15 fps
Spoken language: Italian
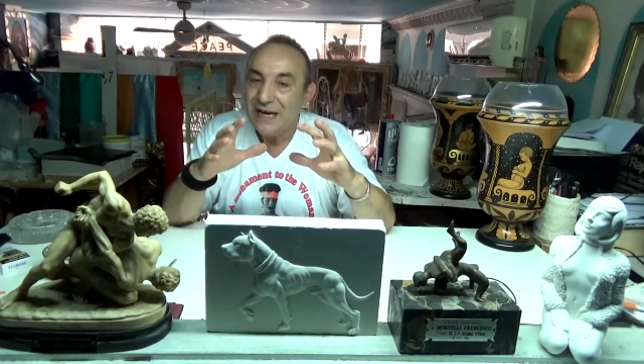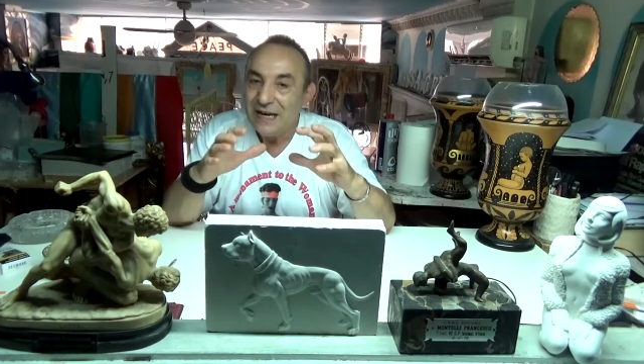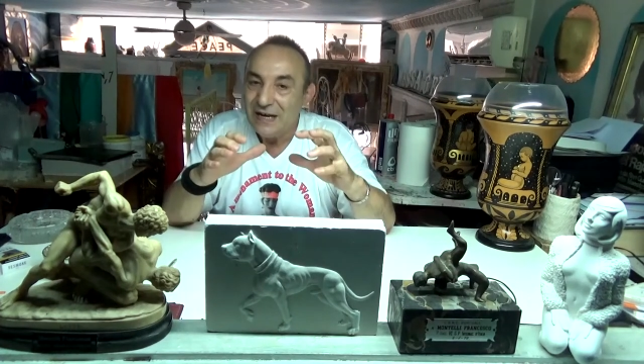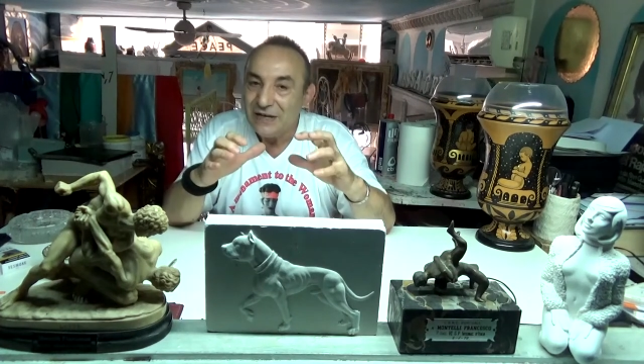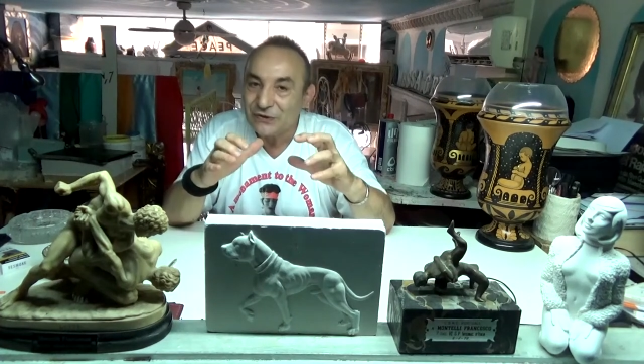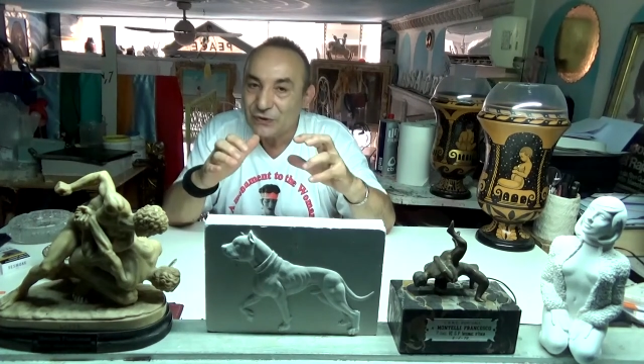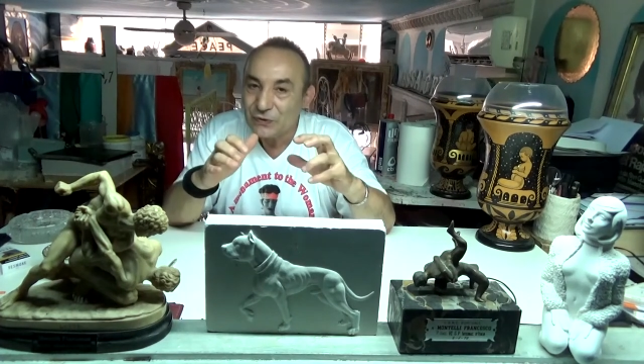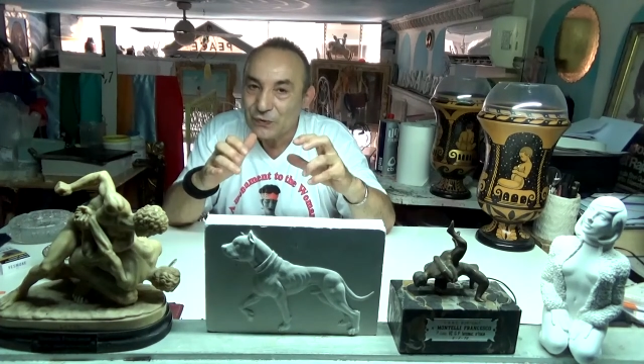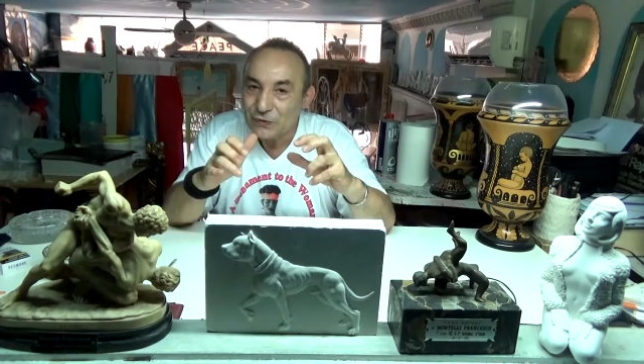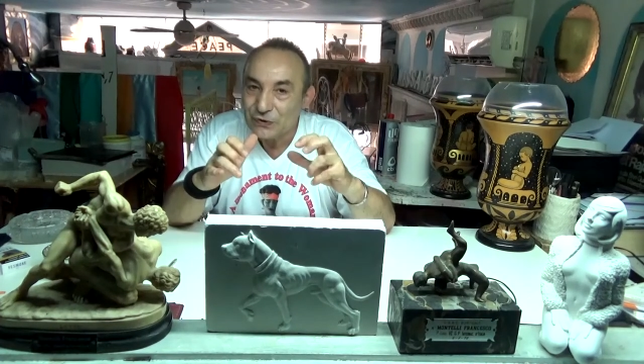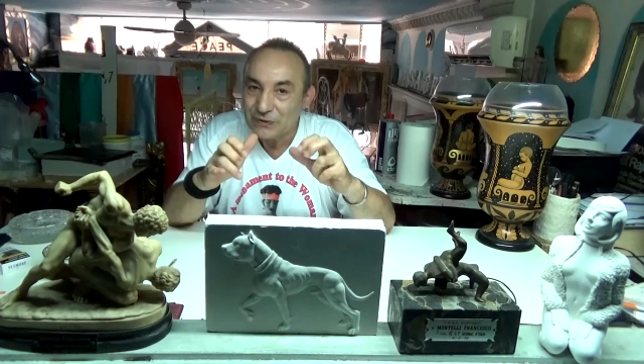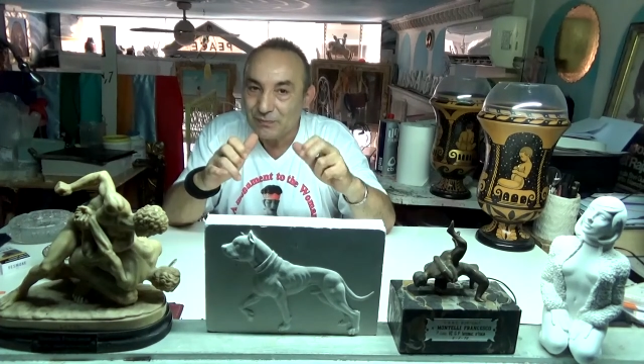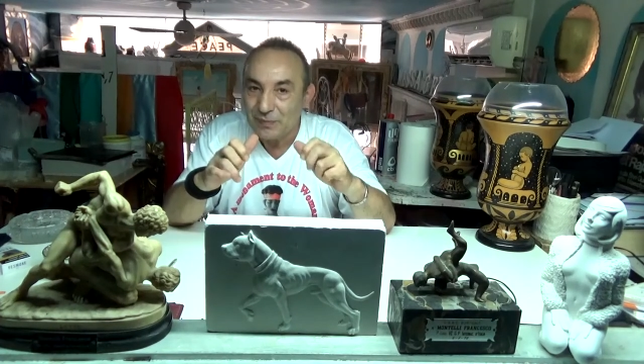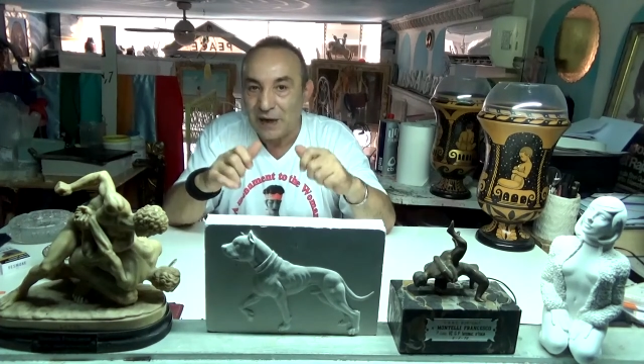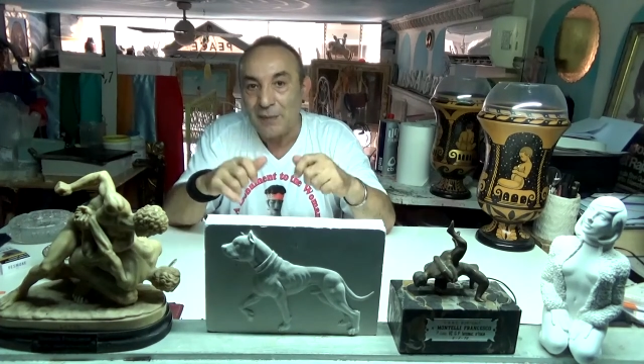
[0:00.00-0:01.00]
e sono
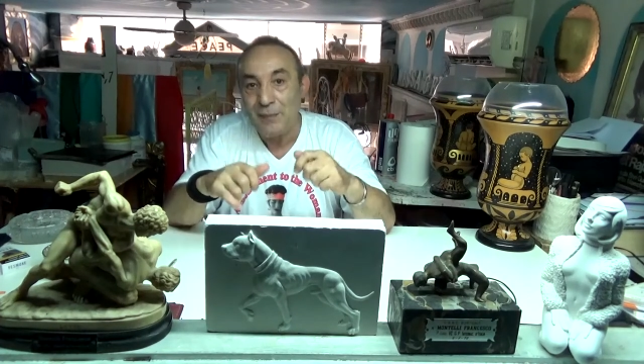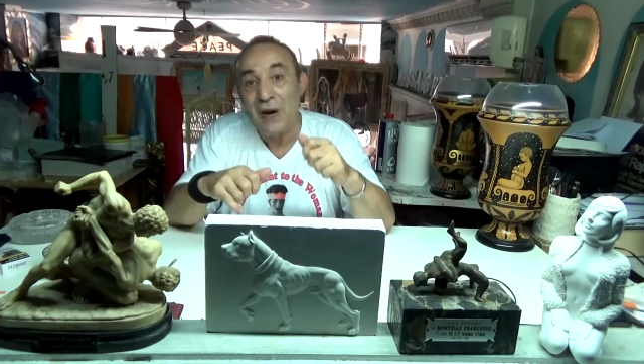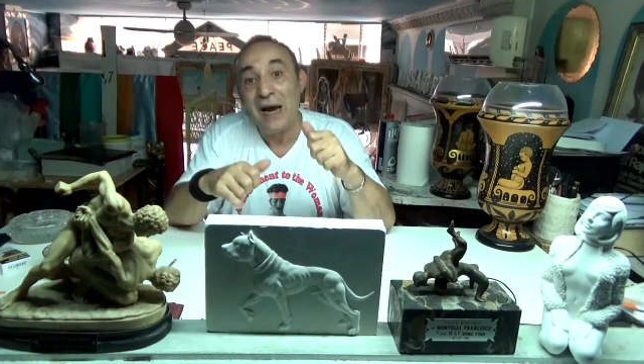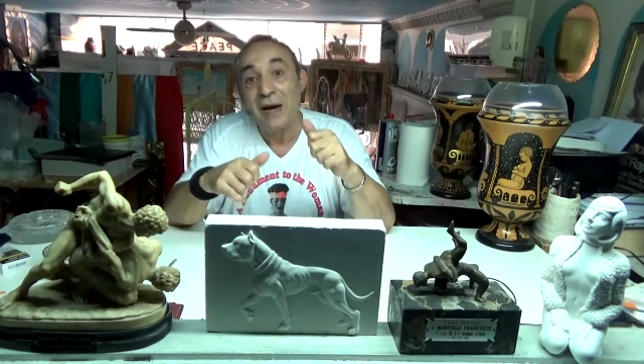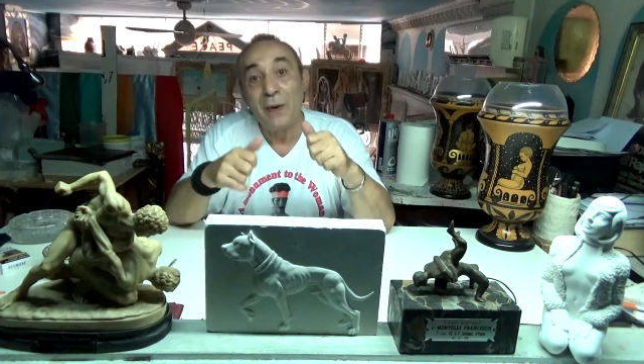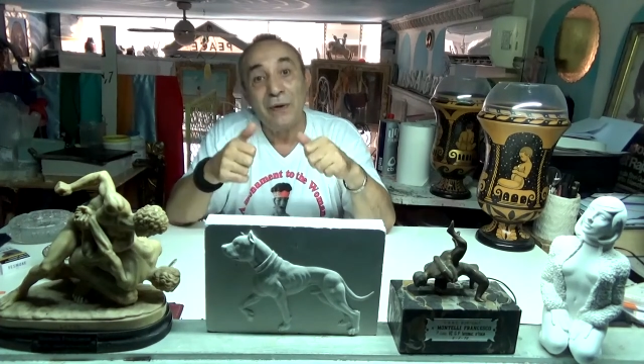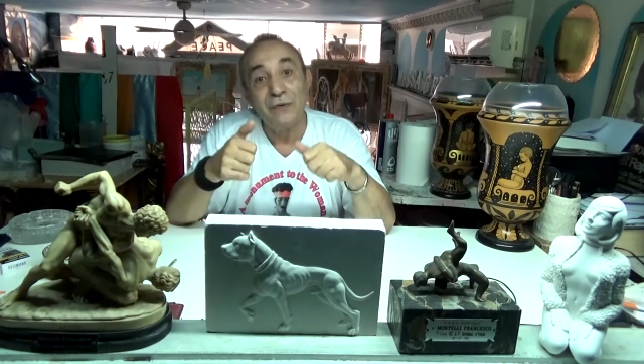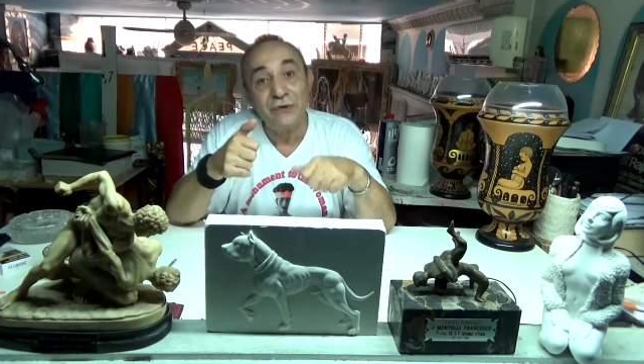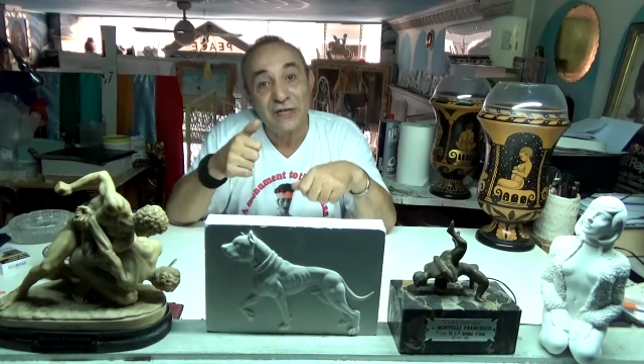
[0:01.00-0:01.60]
riuscito, perché poi ecco, quando